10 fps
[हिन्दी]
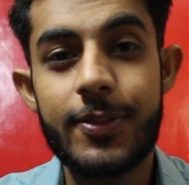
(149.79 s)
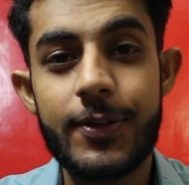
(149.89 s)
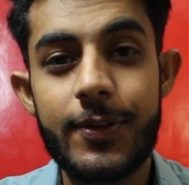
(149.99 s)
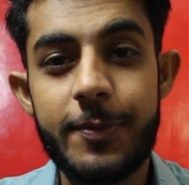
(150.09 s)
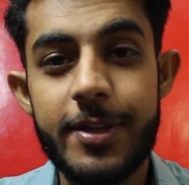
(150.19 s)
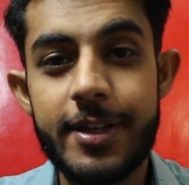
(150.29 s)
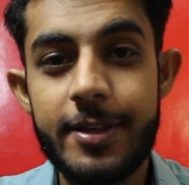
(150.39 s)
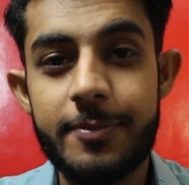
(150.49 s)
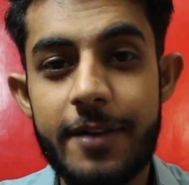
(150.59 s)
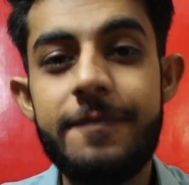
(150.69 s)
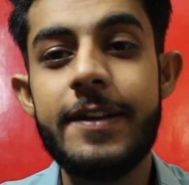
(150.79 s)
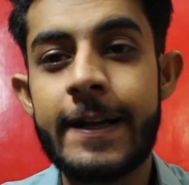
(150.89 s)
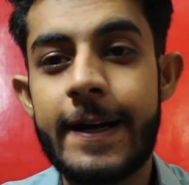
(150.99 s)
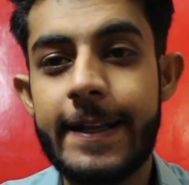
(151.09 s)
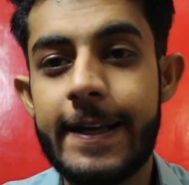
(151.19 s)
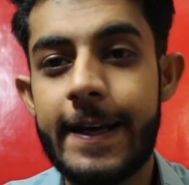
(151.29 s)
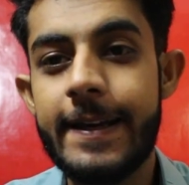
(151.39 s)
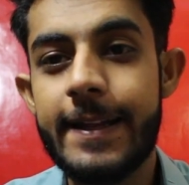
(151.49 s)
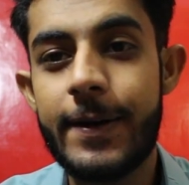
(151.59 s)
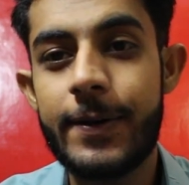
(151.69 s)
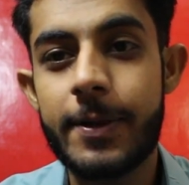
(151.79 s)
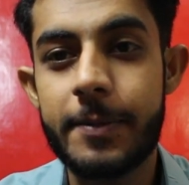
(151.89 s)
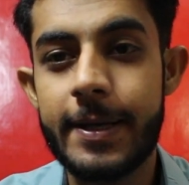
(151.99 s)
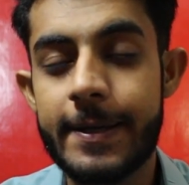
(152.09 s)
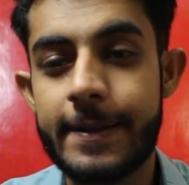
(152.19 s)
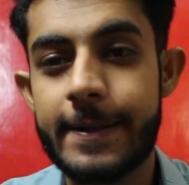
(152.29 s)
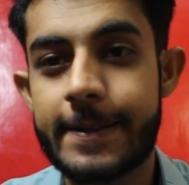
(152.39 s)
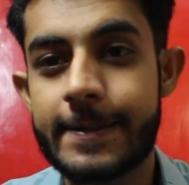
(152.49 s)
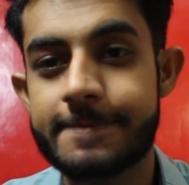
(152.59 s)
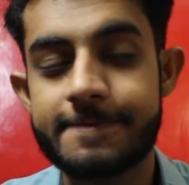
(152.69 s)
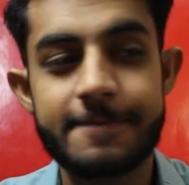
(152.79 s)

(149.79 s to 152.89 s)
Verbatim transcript: तो अभी महफिल लगाने आए हैं लाहौर में लेकिन